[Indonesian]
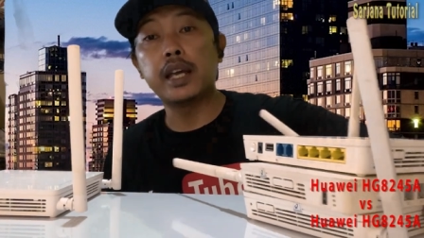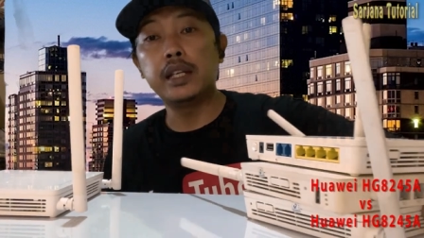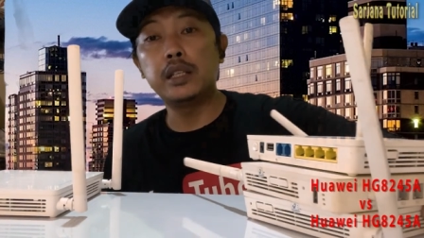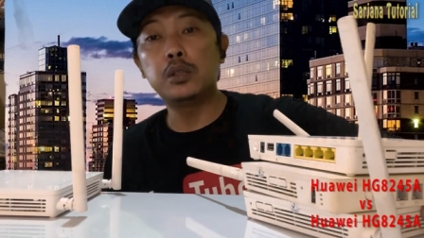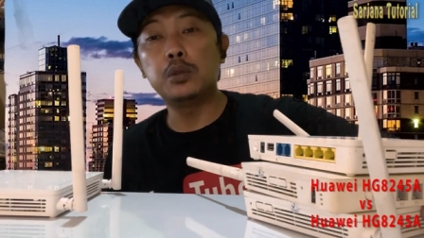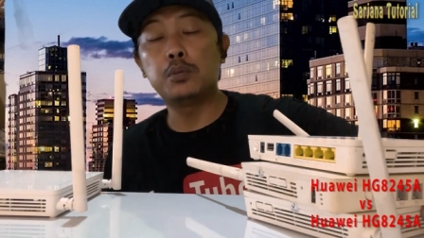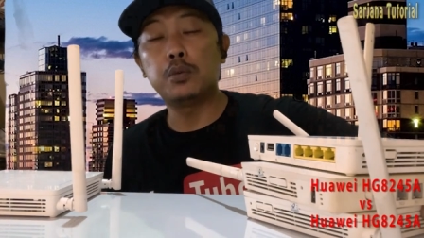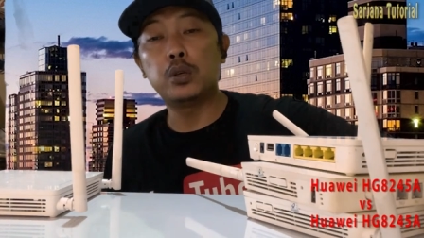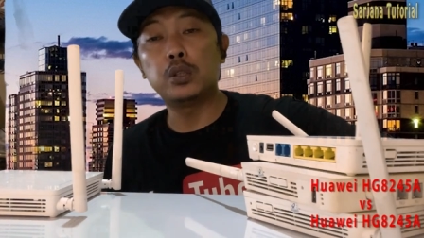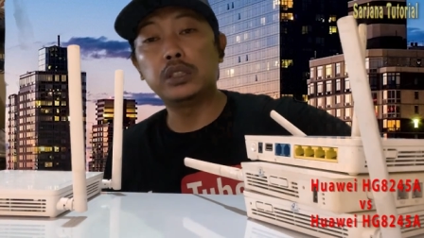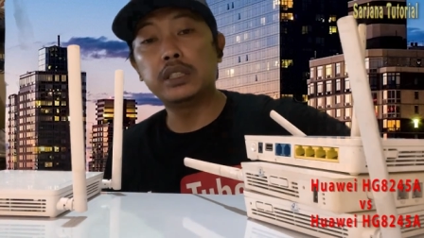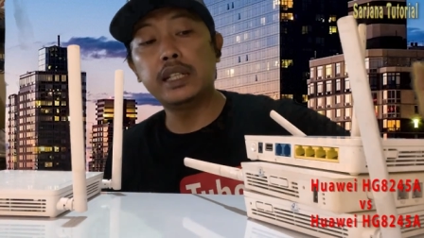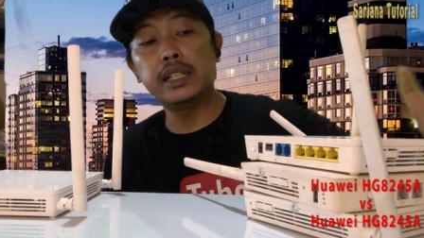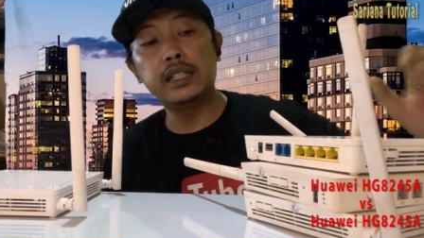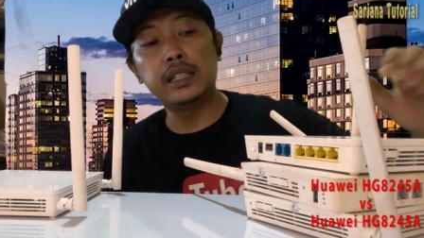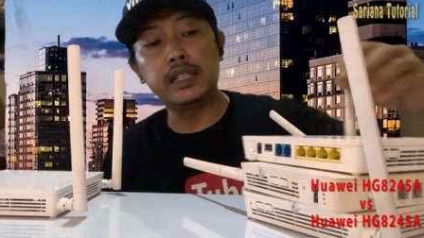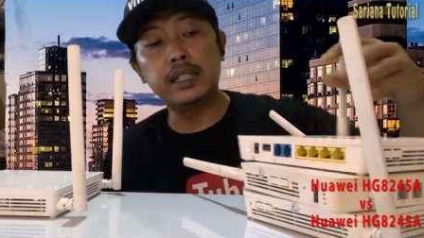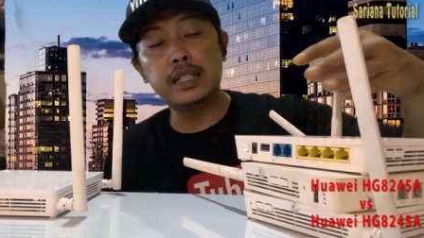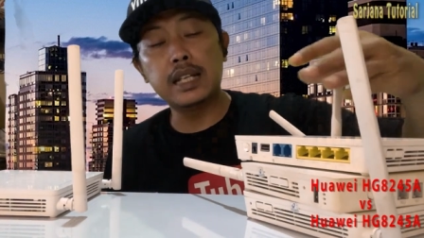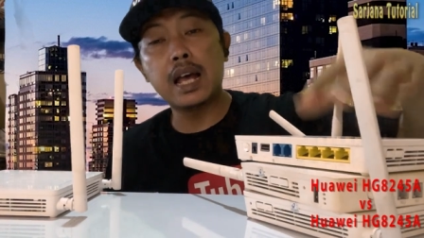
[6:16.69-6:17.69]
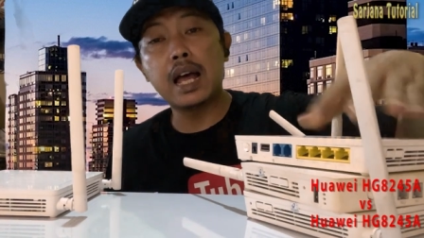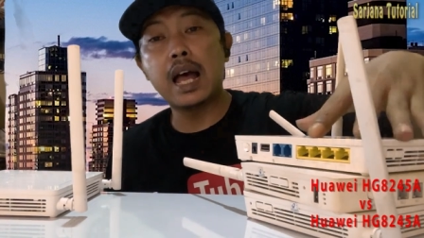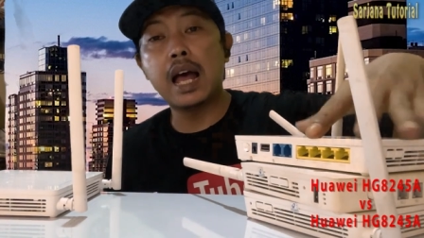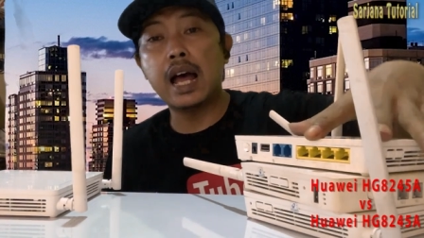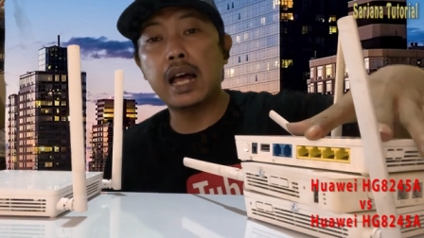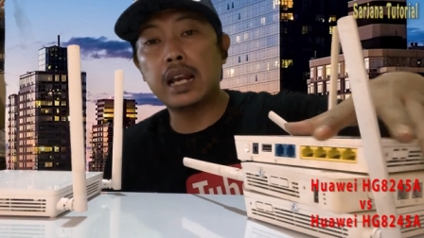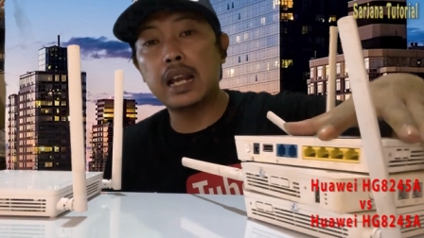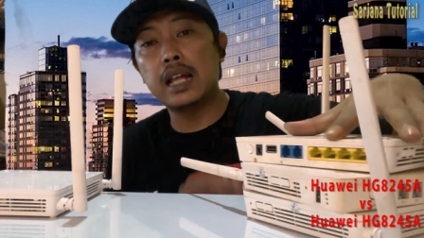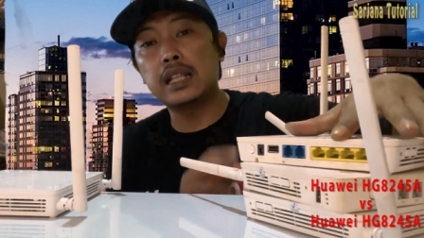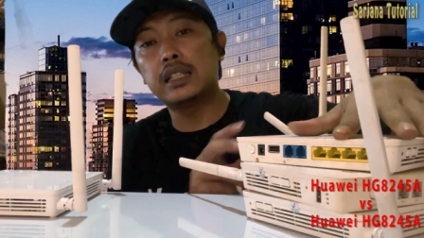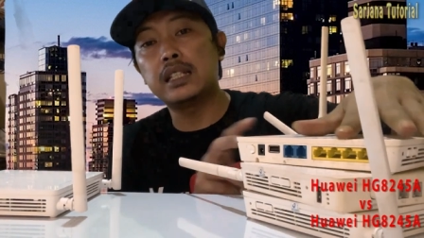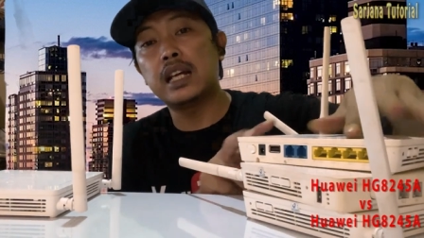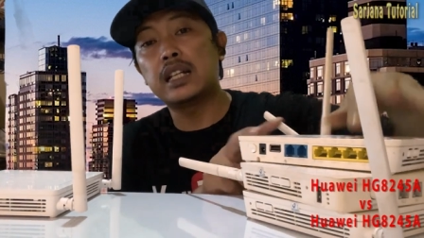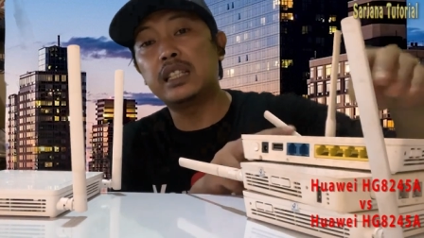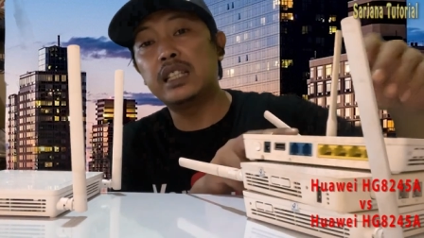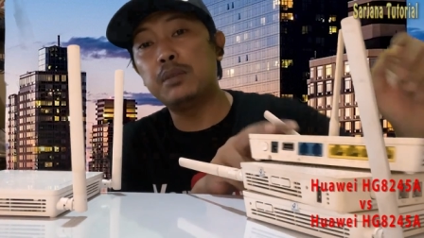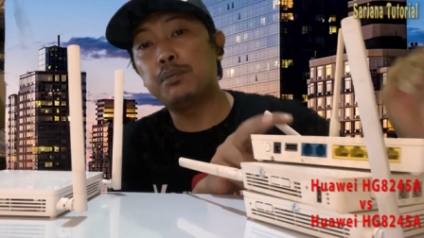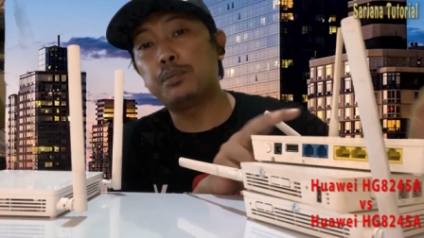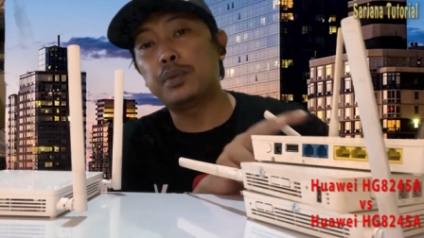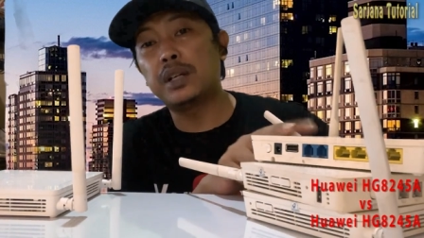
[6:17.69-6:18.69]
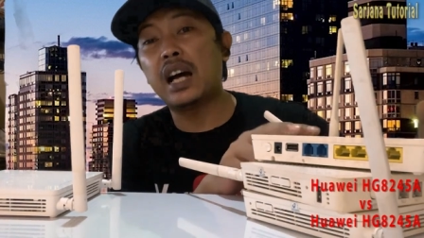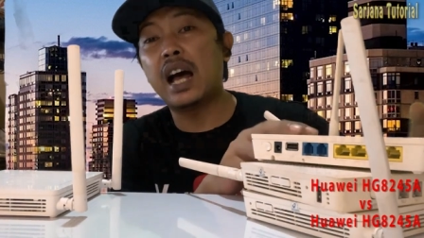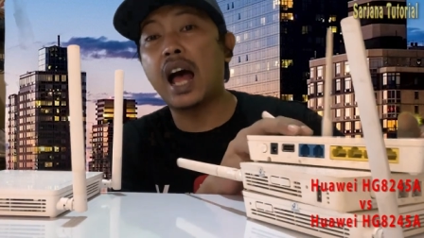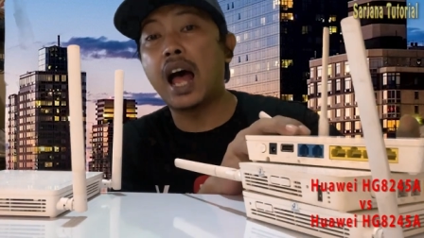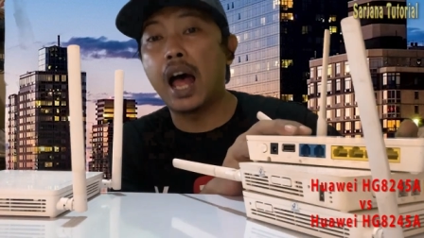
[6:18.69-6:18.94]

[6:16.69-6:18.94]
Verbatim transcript: Yaitu pokoknya intinya alat yang tipe